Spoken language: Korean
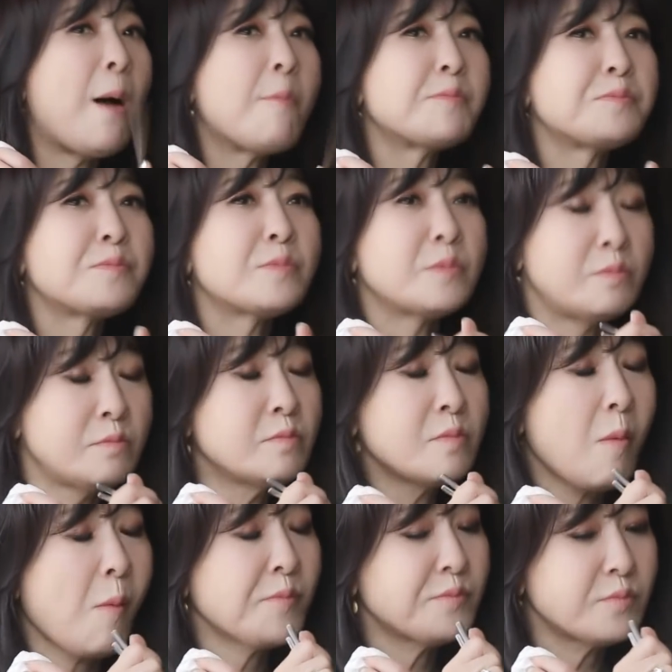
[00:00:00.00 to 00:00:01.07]
그래?
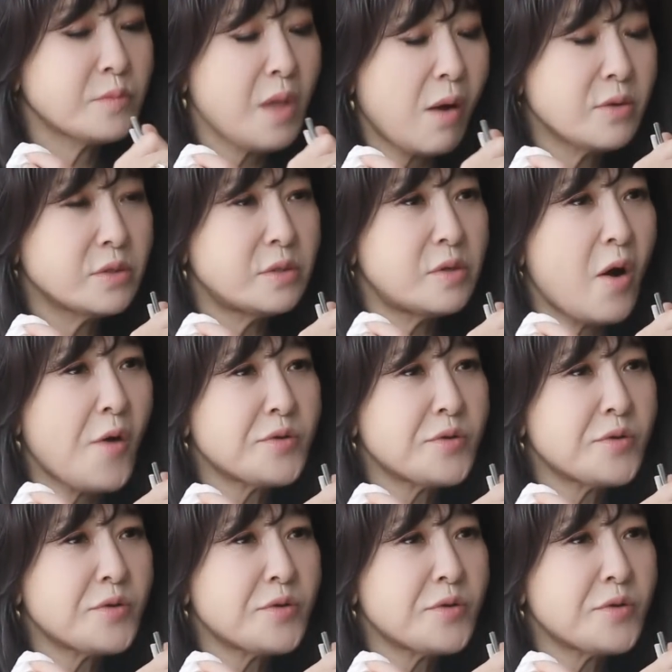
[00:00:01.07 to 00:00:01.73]
그래서 난 진짜